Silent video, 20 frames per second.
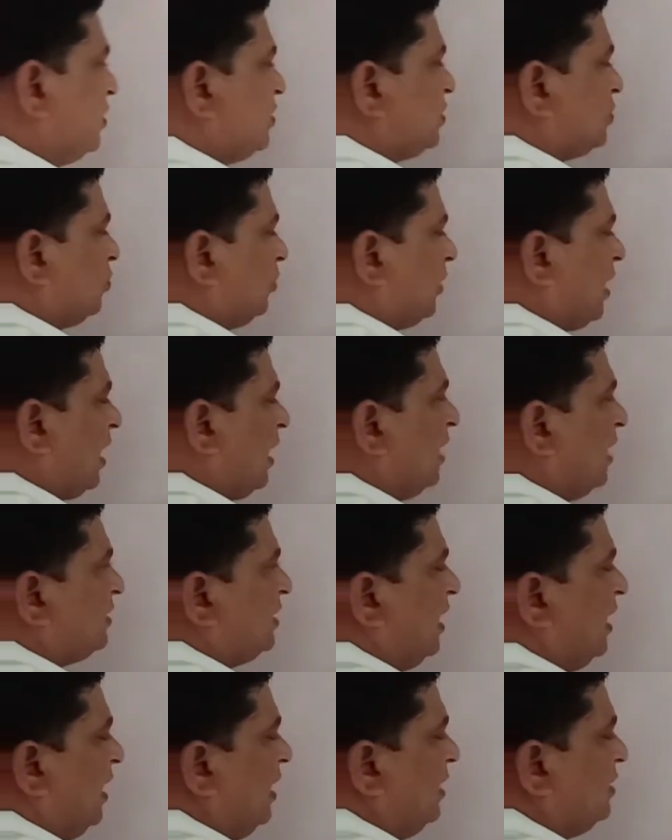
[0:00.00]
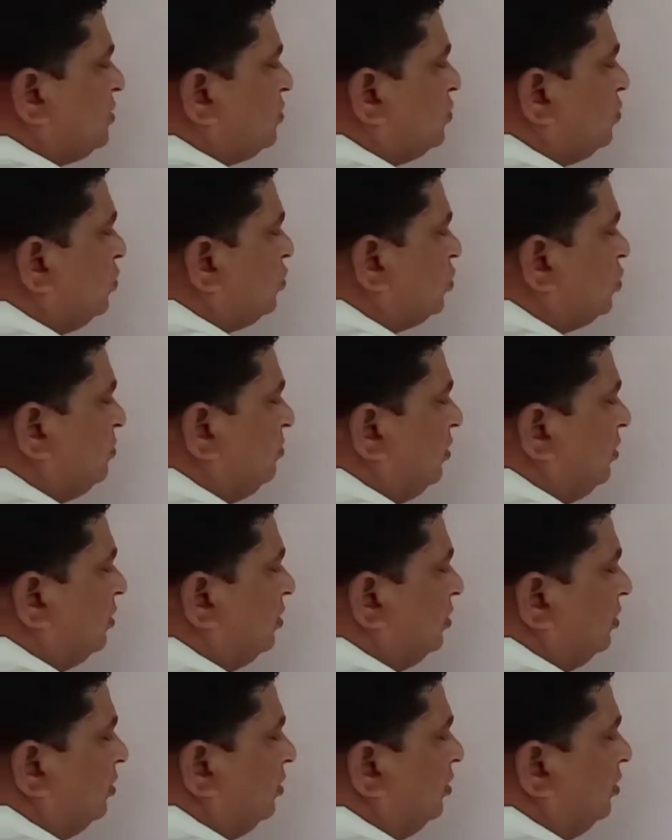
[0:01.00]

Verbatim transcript: इसको क्या कहता है सूक्ष्म